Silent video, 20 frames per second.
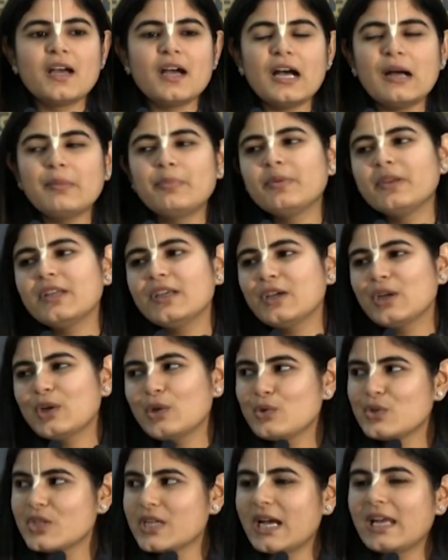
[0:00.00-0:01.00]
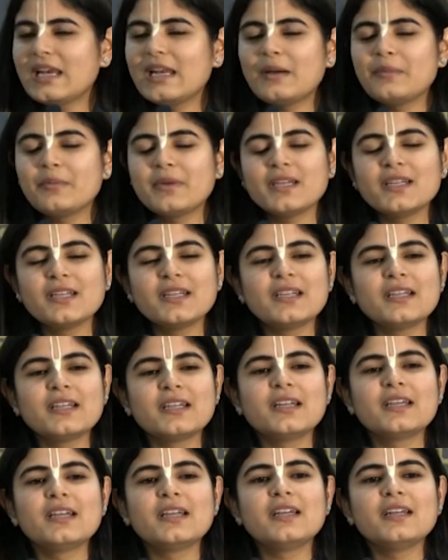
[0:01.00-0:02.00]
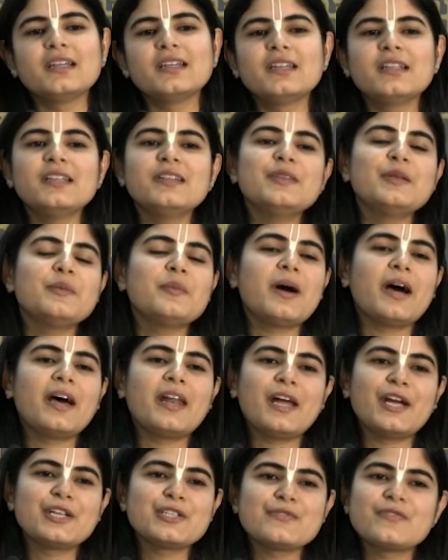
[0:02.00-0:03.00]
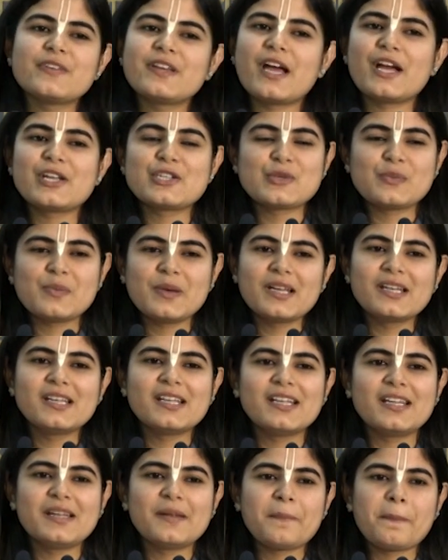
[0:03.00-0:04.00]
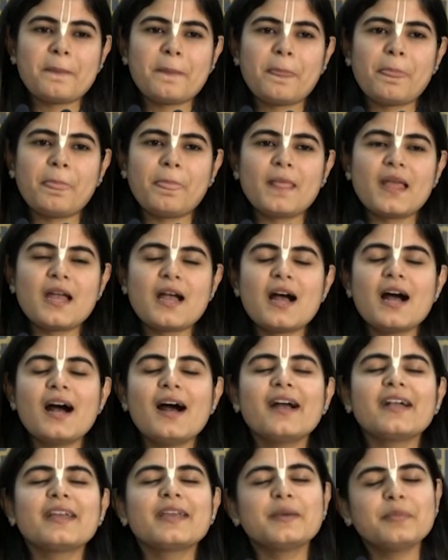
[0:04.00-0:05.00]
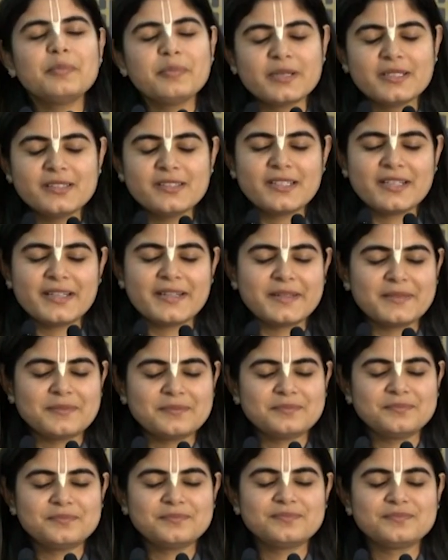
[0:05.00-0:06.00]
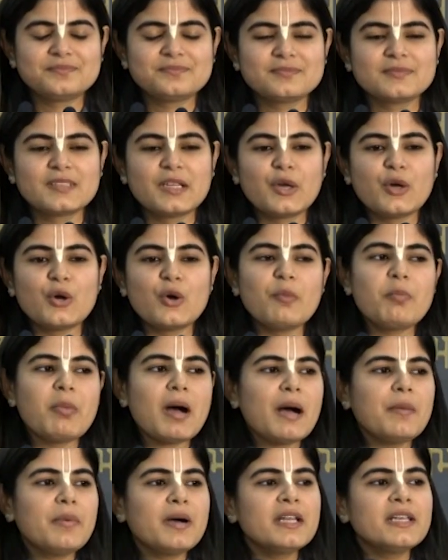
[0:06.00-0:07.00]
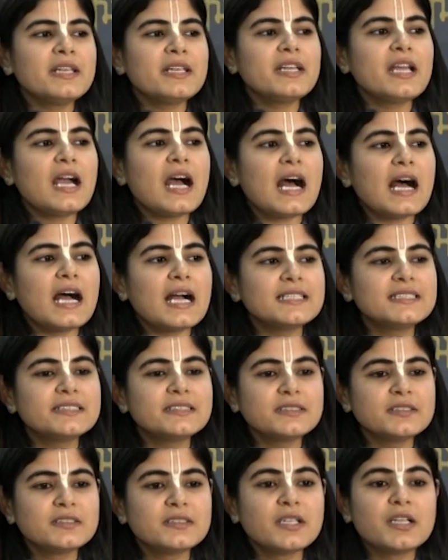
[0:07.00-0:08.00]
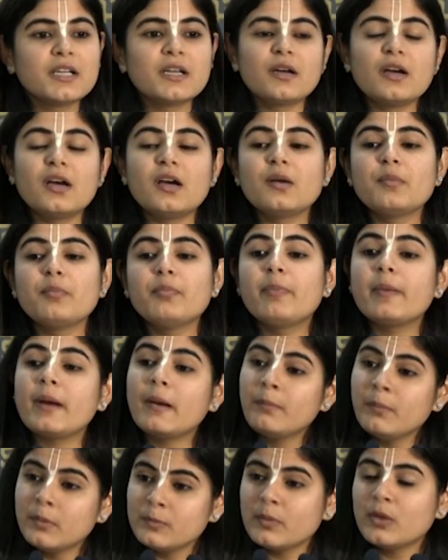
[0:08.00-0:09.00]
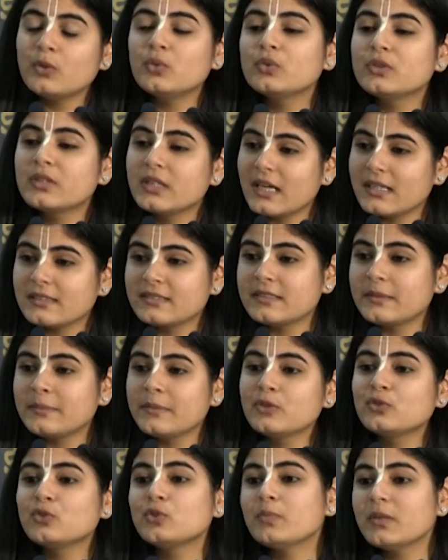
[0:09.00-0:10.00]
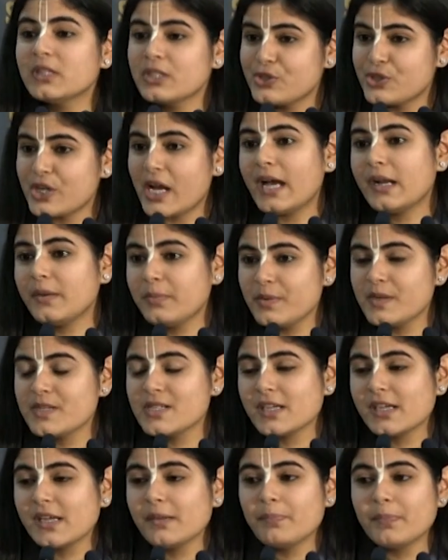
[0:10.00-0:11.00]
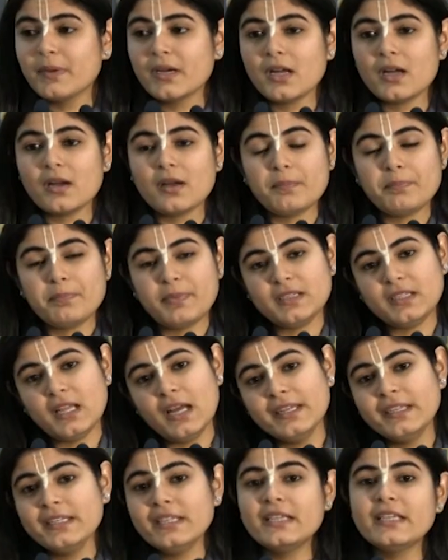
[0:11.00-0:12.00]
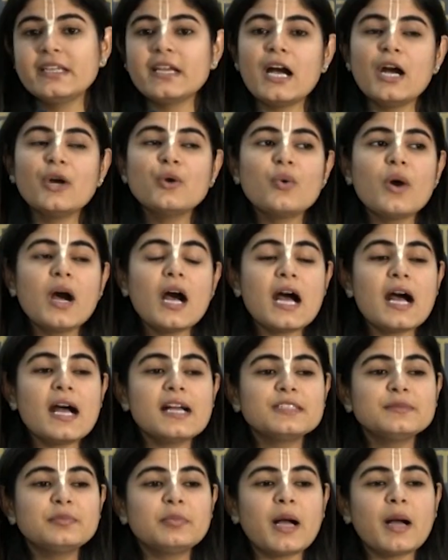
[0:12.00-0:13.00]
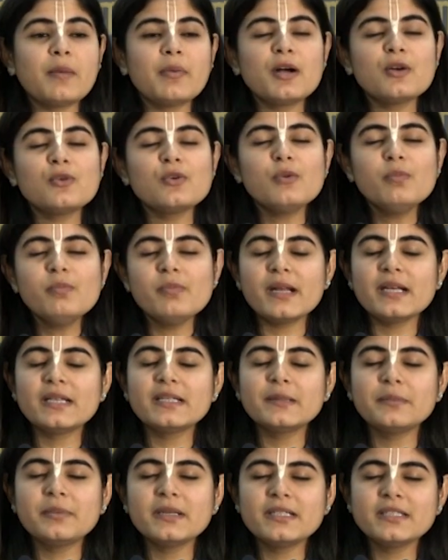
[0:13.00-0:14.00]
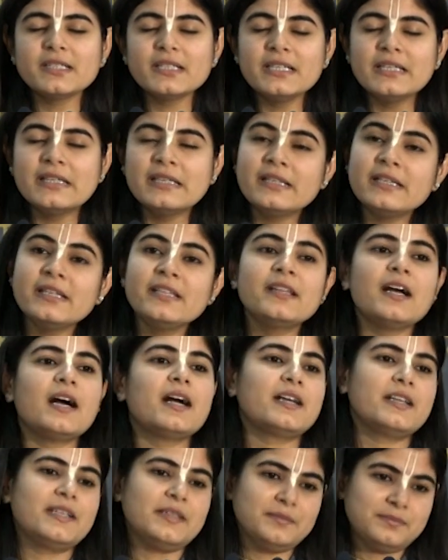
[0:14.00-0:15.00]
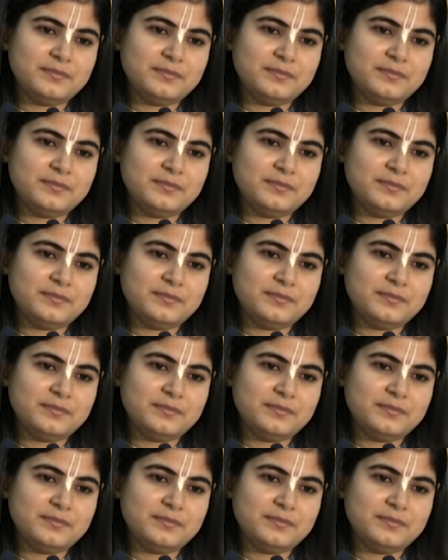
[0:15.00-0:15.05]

अपनी गौशाला में नंद महाराज विराजमान है आंखें बंद हैं और बाबा ने आज ब्रह्म मुहूर्त का समय सुबह चार बज रहे हैं पर पता नहीं क्या हुआ आज बाबा को बैठे बैठे नींद आ गई